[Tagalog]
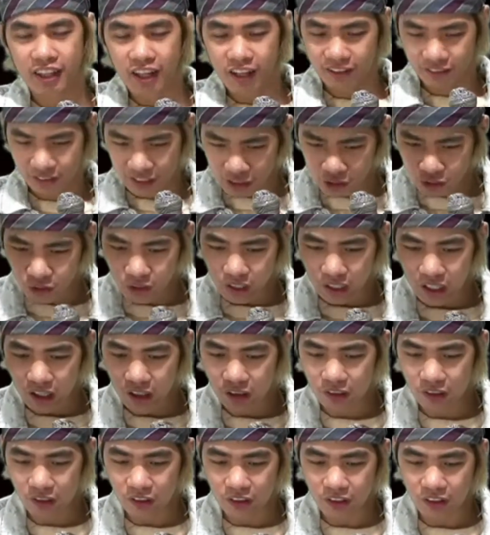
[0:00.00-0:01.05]
Dito lang
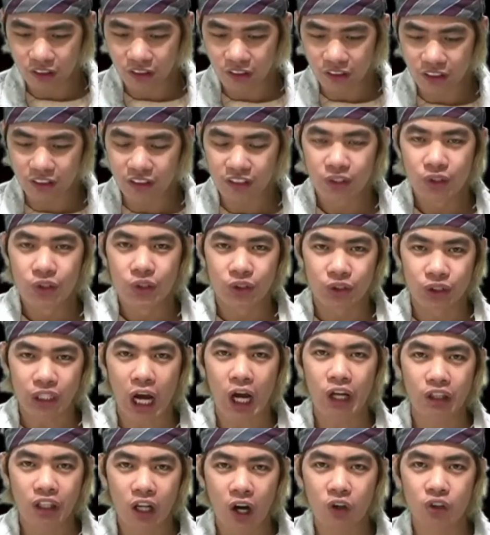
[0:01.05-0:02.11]
ako, no?
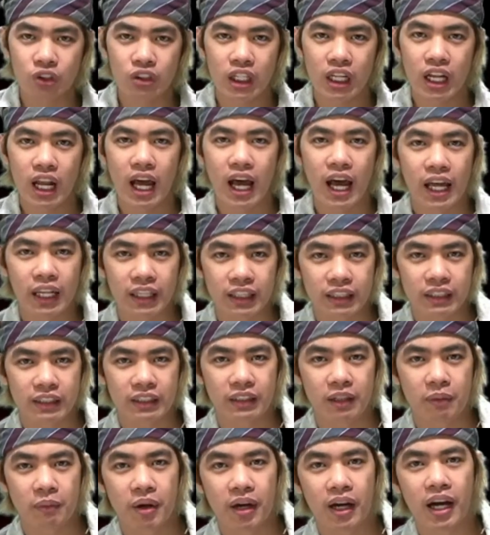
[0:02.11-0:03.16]
Shout out sa lahat
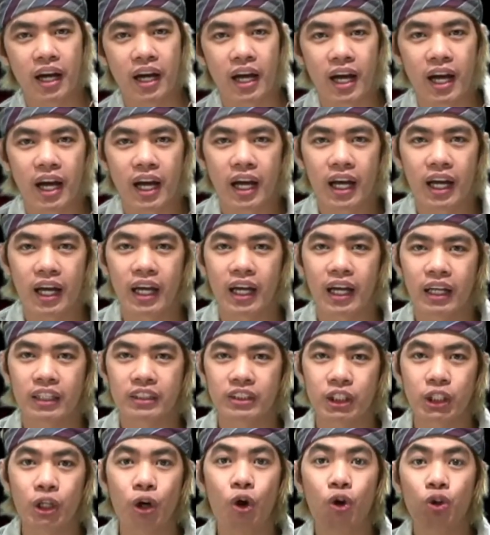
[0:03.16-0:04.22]
ng mga
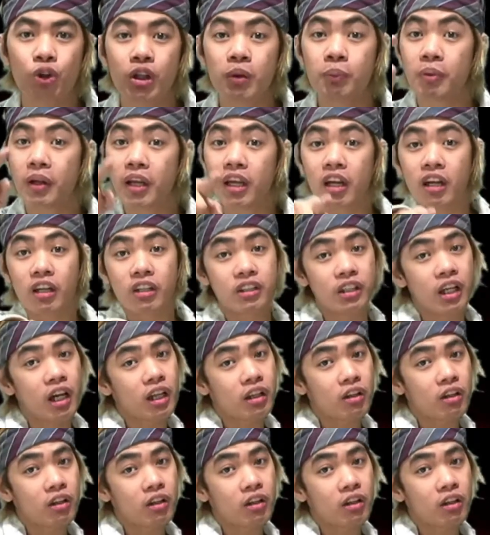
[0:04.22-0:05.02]
COD player dyan.